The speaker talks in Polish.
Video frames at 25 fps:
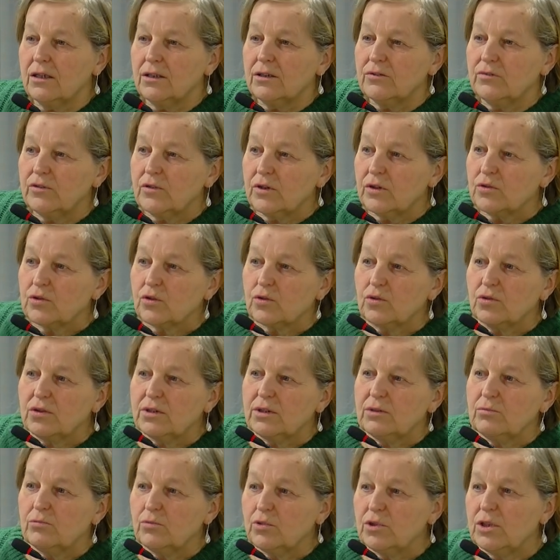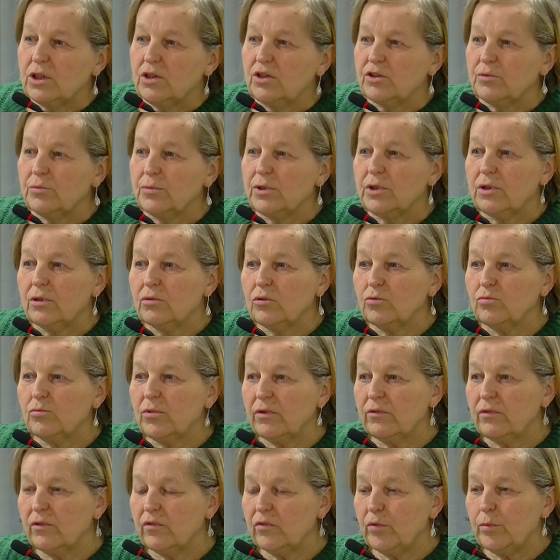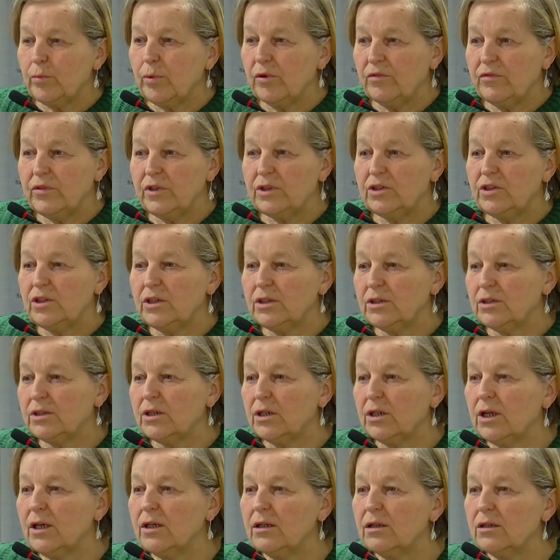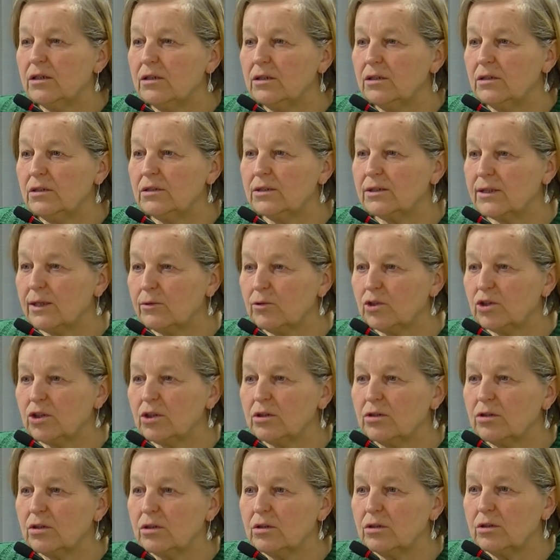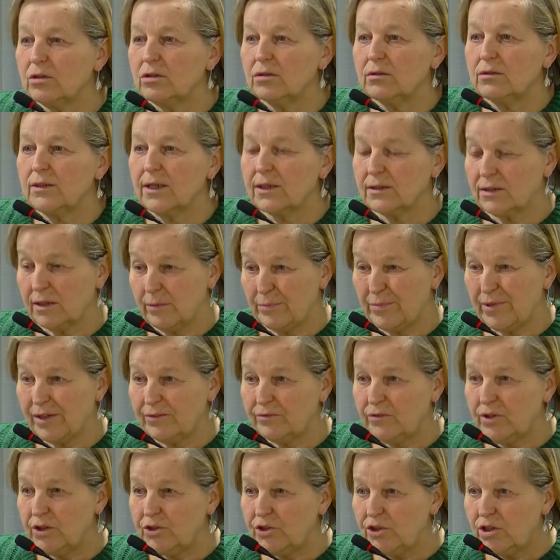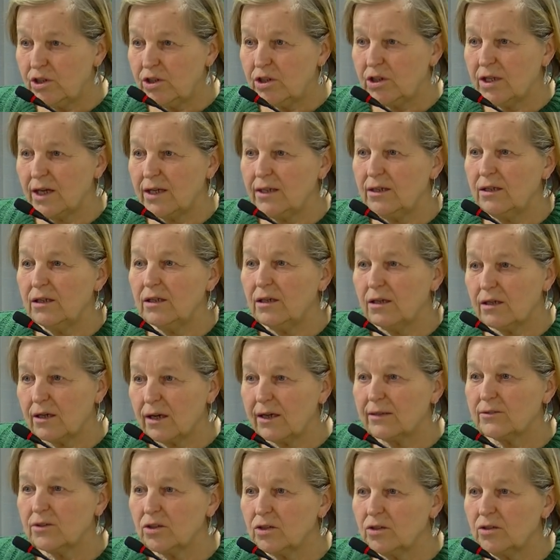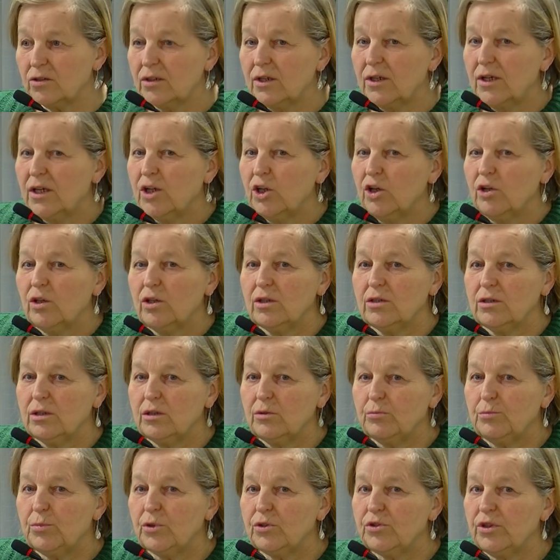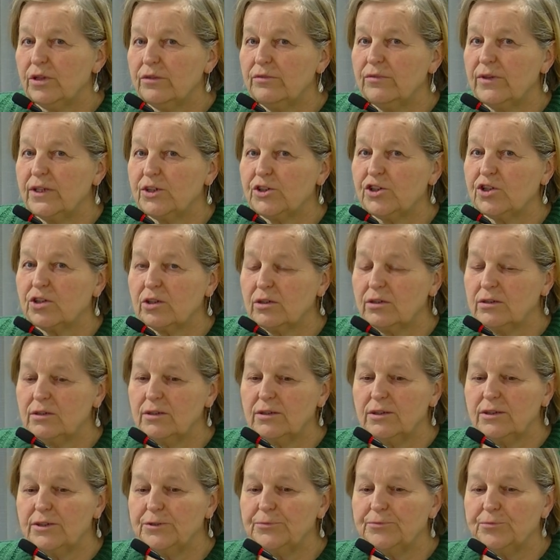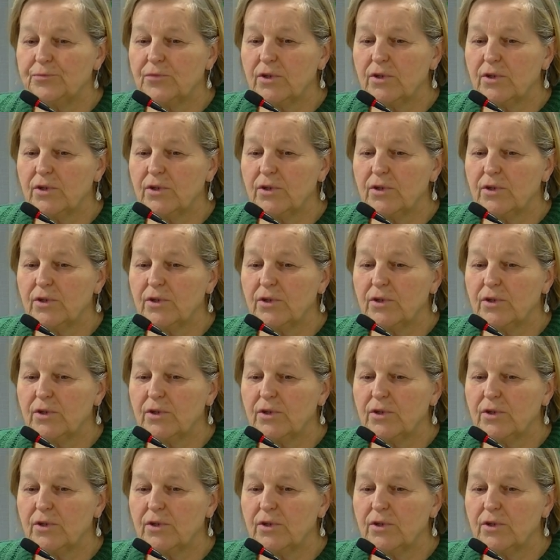w związku z tym musieliśmy tę umowę wypowiedzieć e, i stało się to tak naprawdę dzisiaj rano, e, ponieważ e,